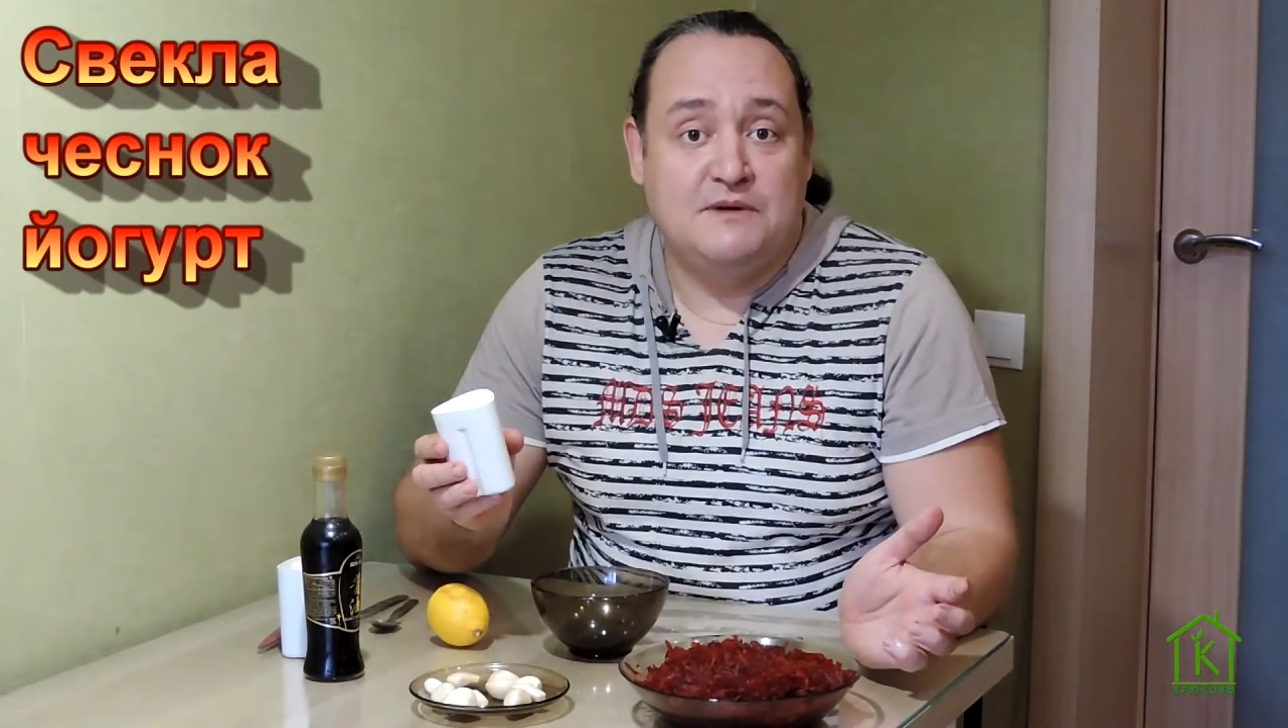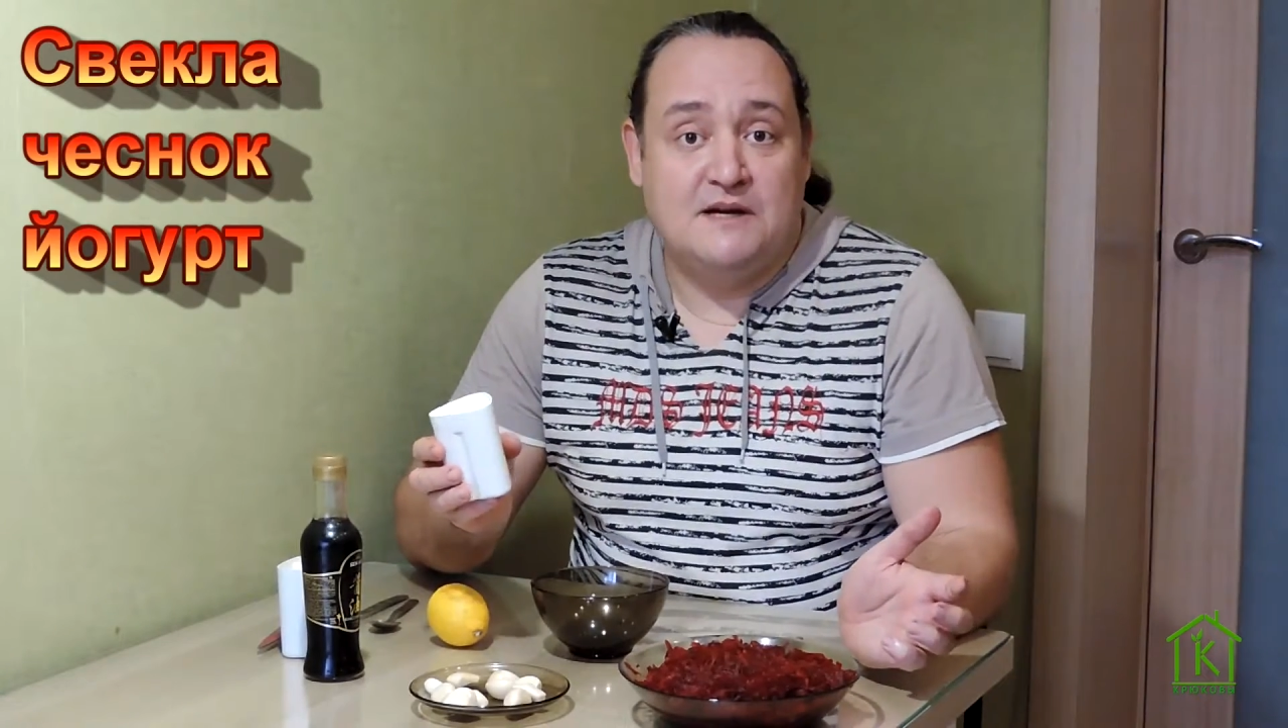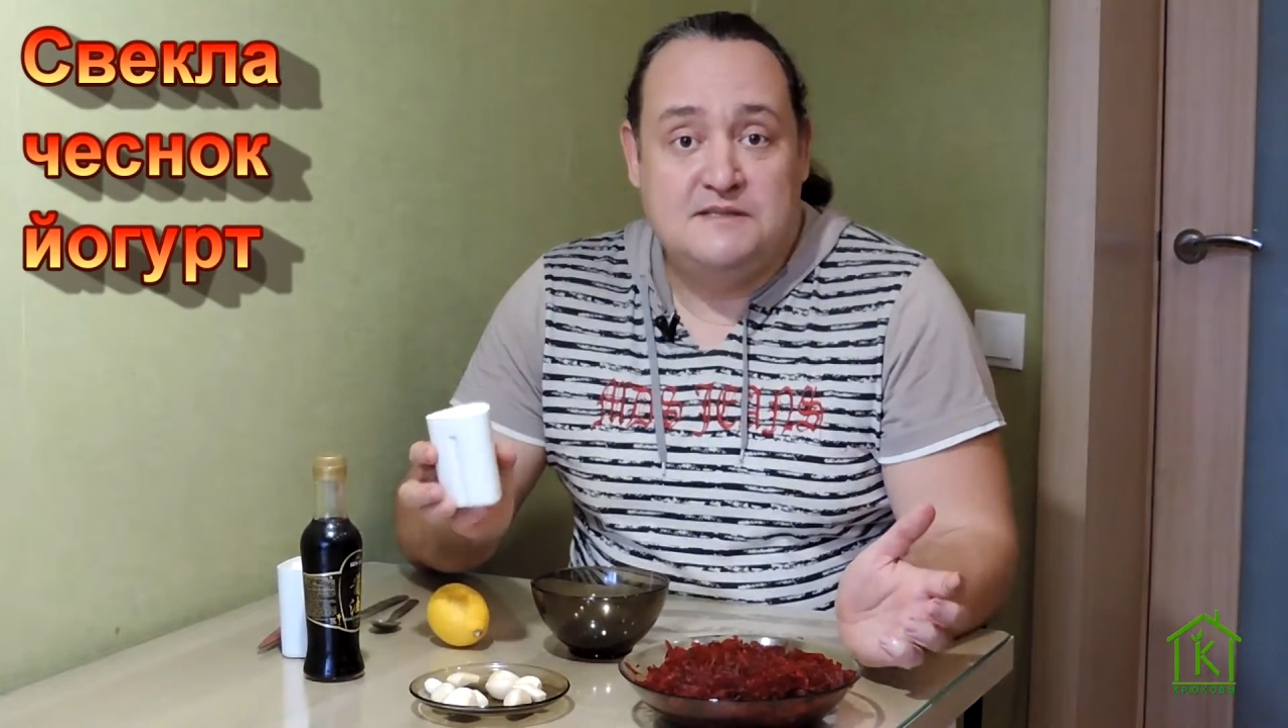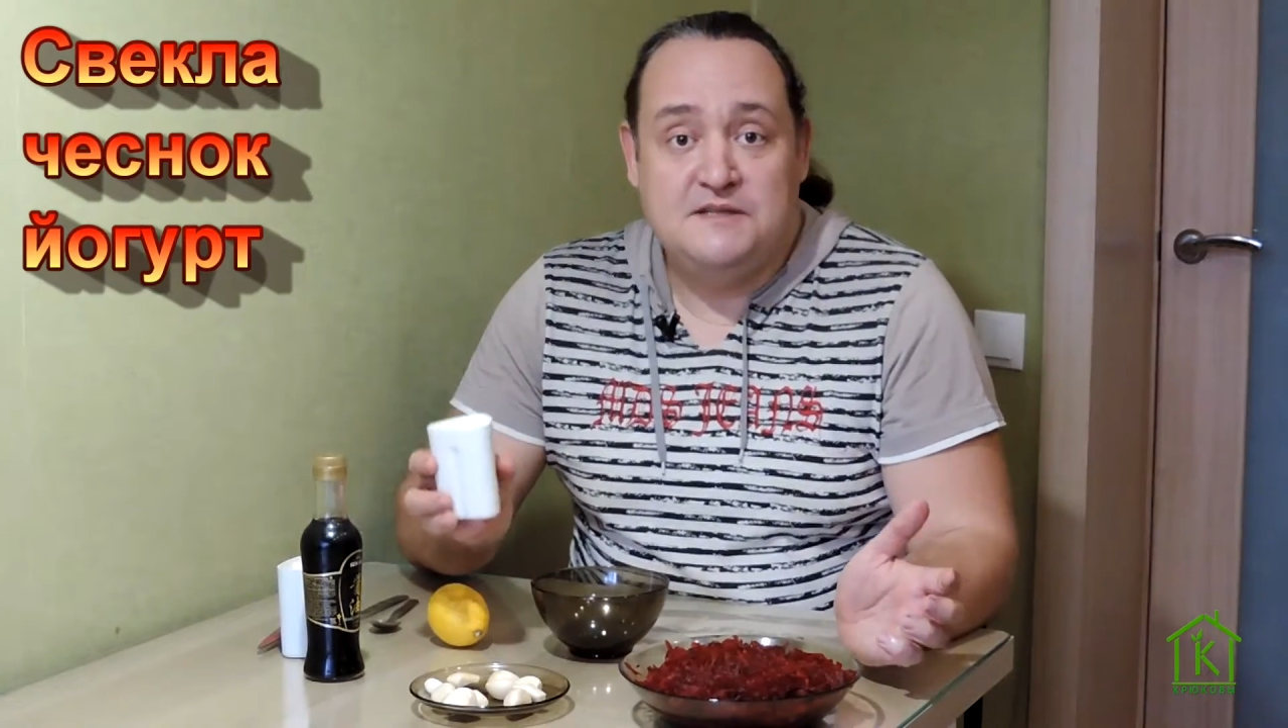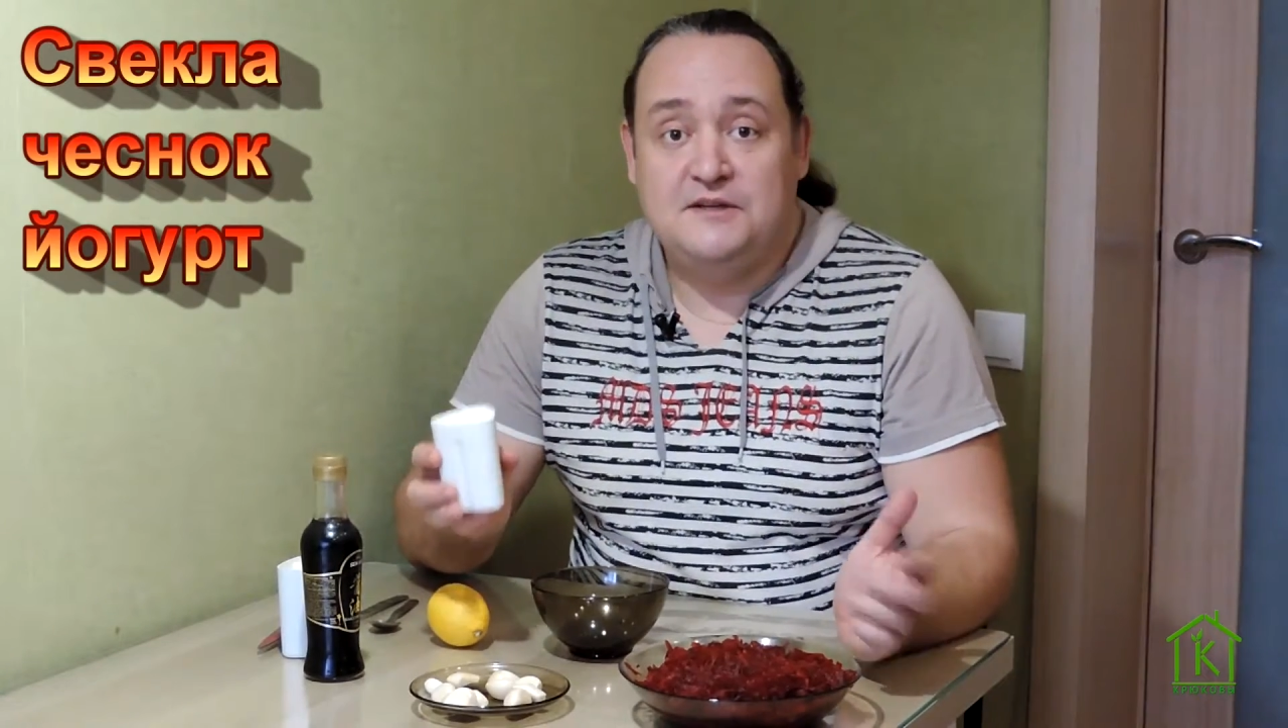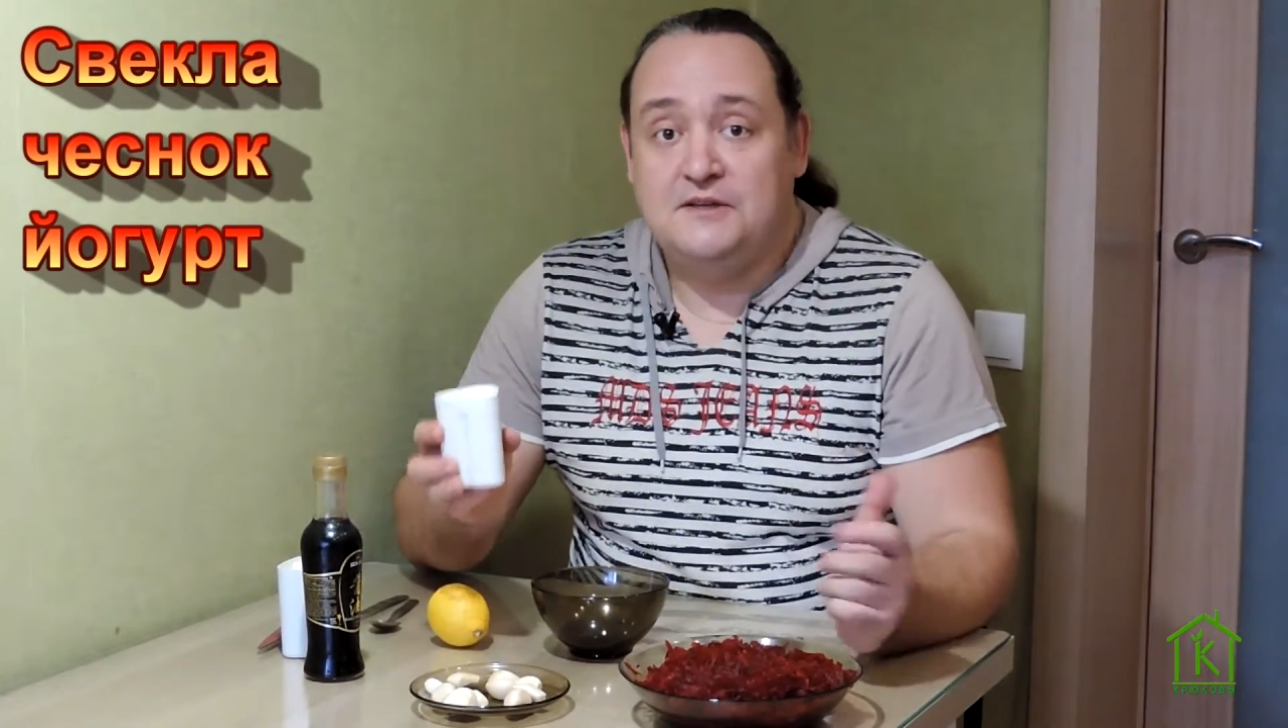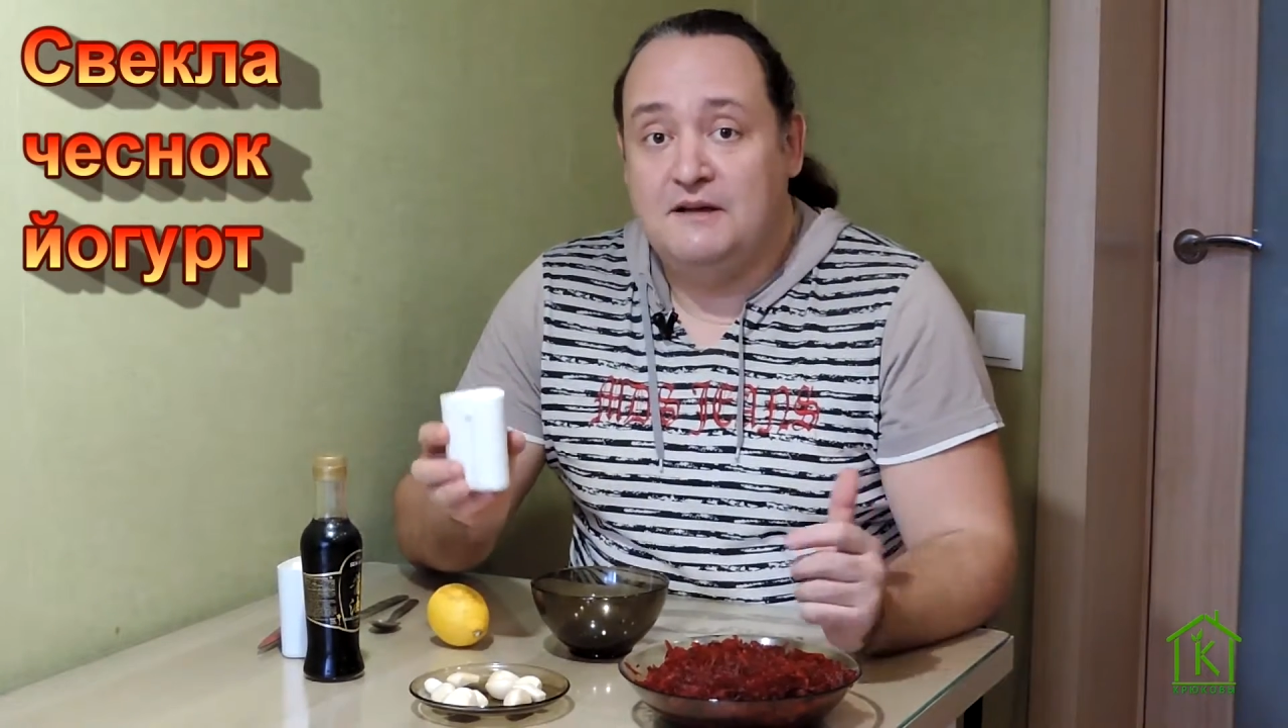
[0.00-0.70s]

в магазине.